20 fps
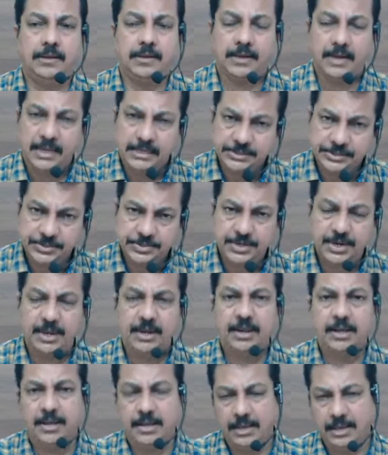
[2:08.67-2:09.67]

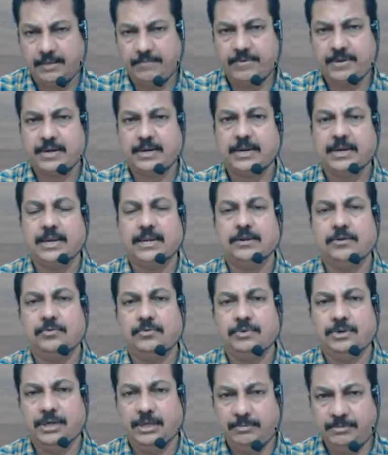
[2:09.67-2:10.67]
రాష్ట్రాల గవర్నర్లను
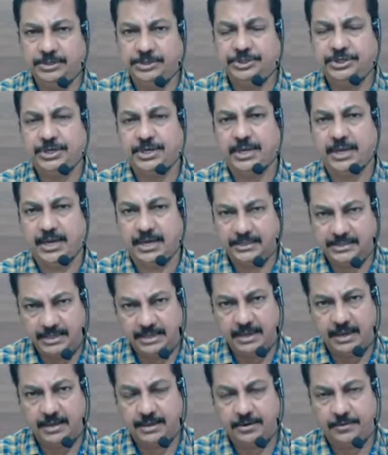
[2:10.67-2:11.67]
నియమించే
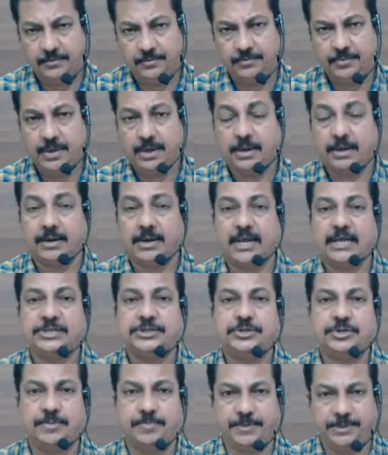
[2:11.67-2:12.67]
అధికారం
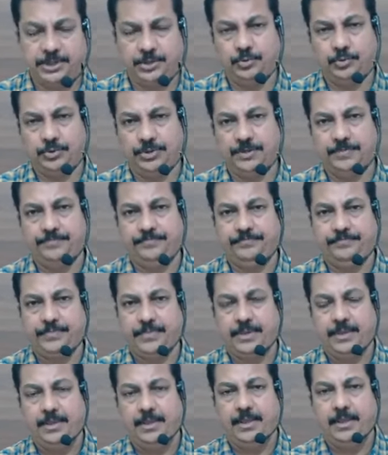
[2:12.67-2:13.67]
రాష్ట్రపతికి ఉంది
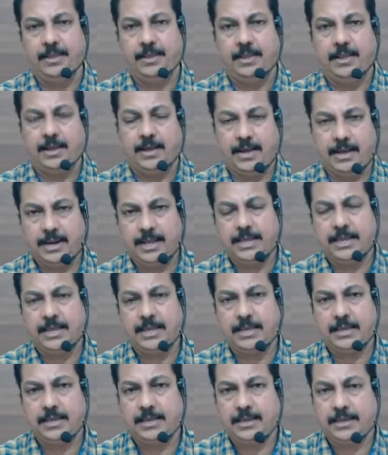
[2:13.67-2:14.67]

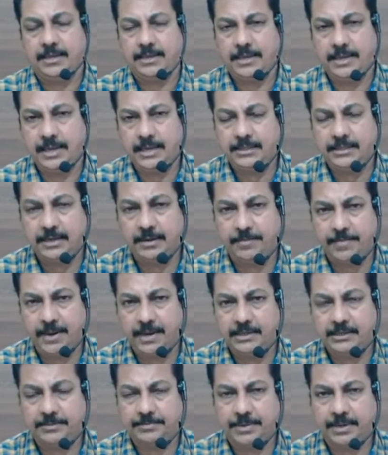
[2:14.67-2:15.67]
అలాగే
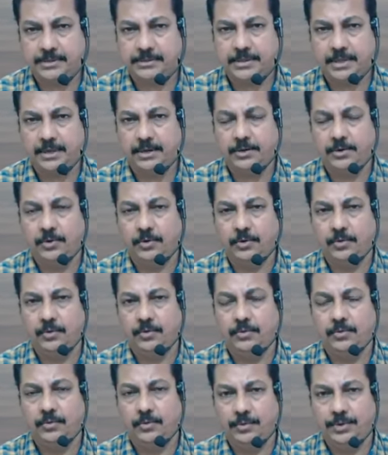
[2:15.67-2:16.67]
కేంద్రపాలిత ప్రాంతాల్లో
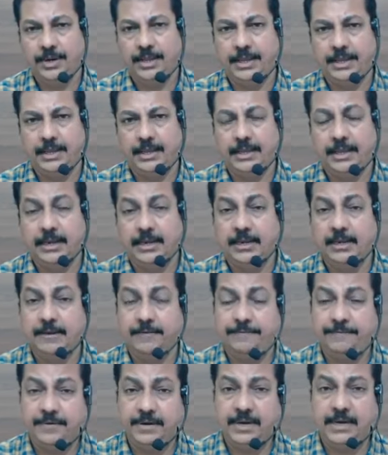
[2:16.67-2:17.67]
ఉండే
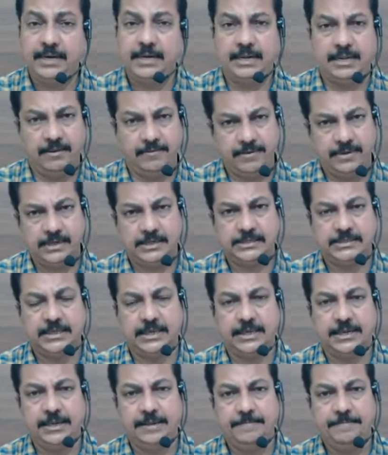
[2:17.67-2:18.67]
లెఫ్టినెంట్ గవర్నర్స్
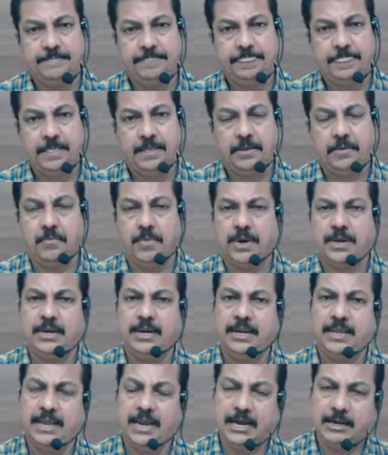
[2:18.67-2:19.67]
కానీ
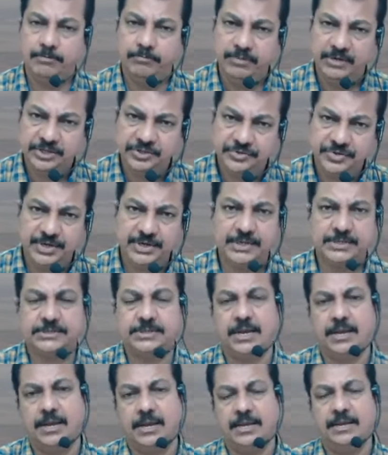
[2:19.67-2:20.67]
వారిని
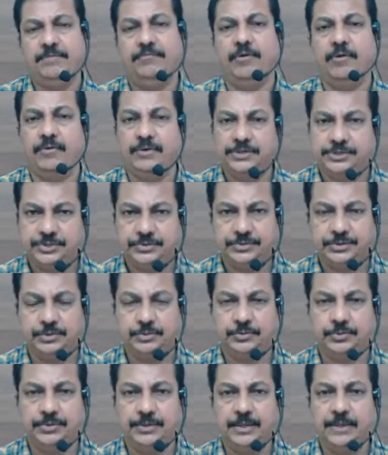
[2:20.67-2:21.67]
అడ్మినిస్ట్రేటర్స్గా కానీ వ్యవహరించడం
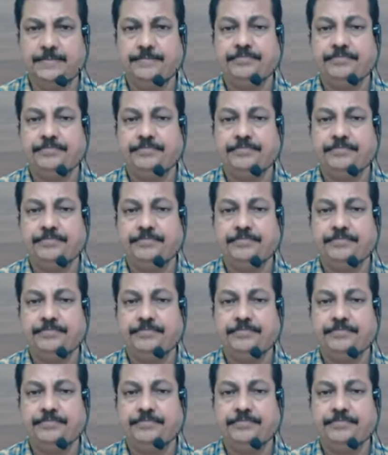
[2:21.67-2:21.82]
జరుగుతుంది